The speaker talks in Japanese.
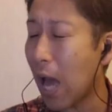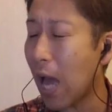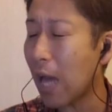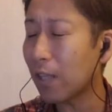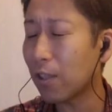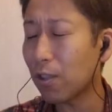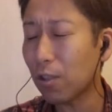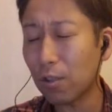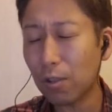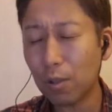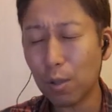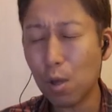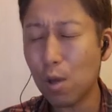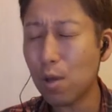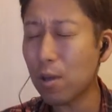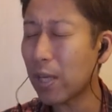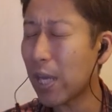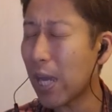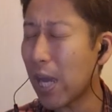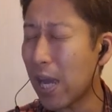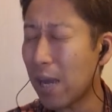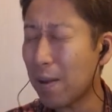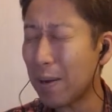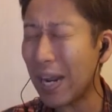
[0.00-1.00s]
あとの
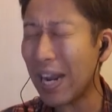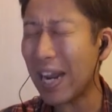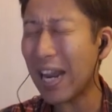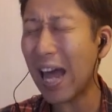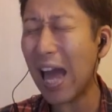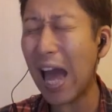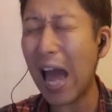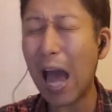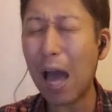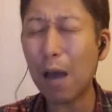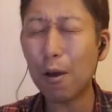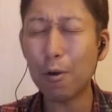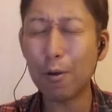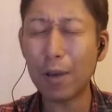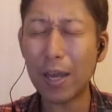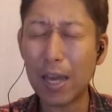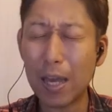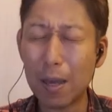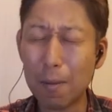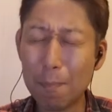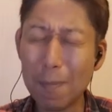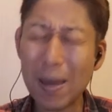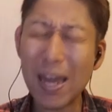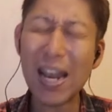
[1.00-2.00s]
家な
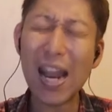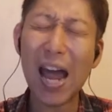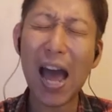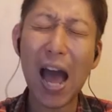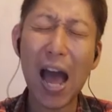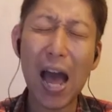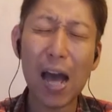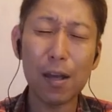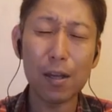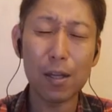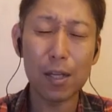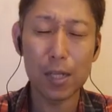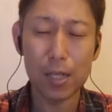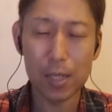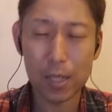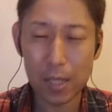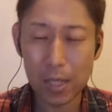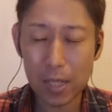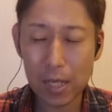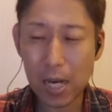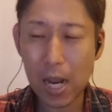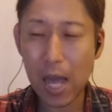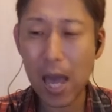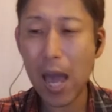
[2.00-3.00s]
夢な
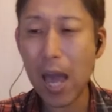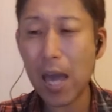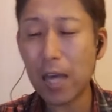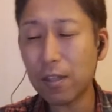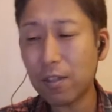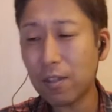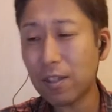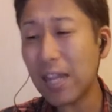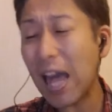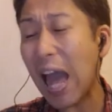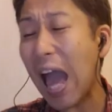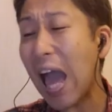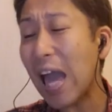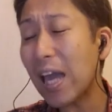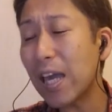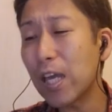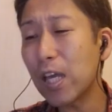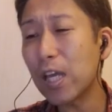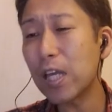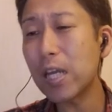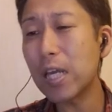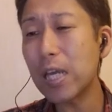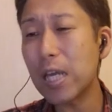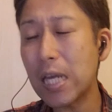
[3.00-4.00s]
熱
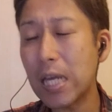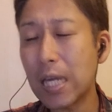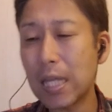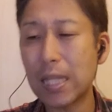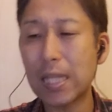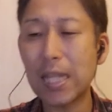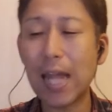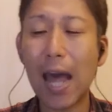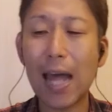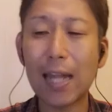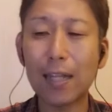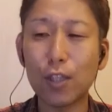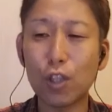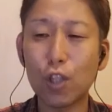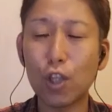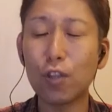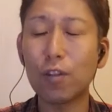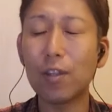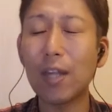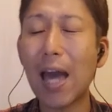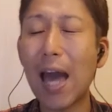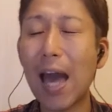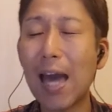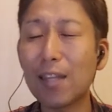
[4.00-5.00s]
愛になんて
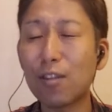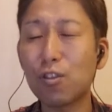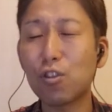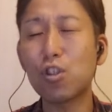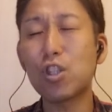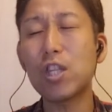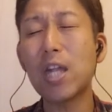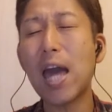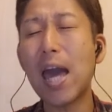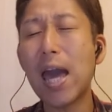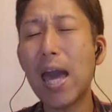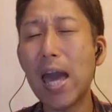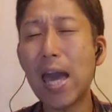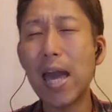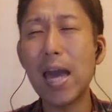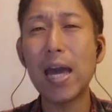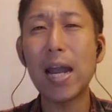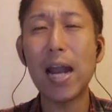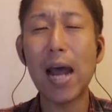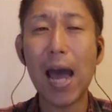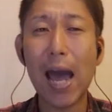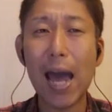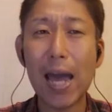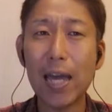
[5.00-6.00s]
させ
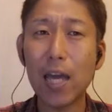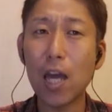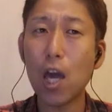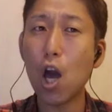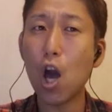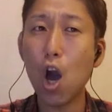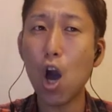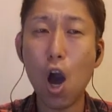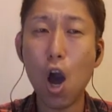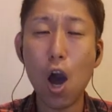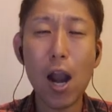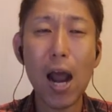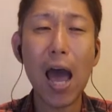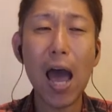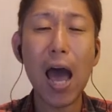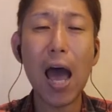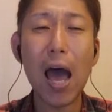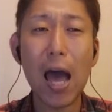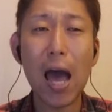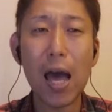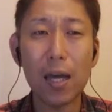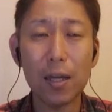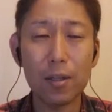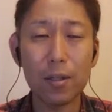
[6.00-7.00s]
ないほ
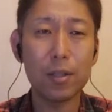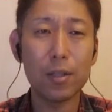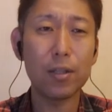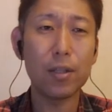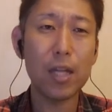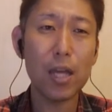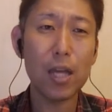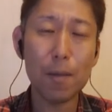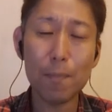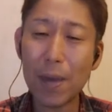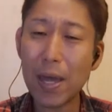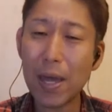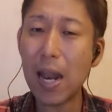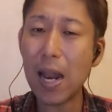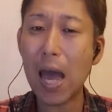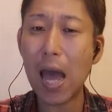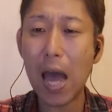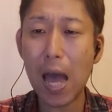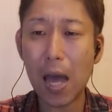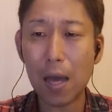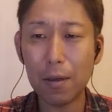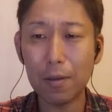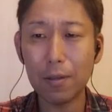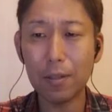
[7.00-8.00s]
ら夢
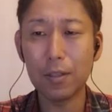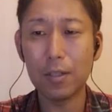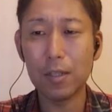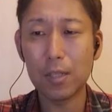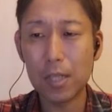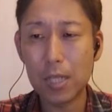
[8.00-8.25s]
な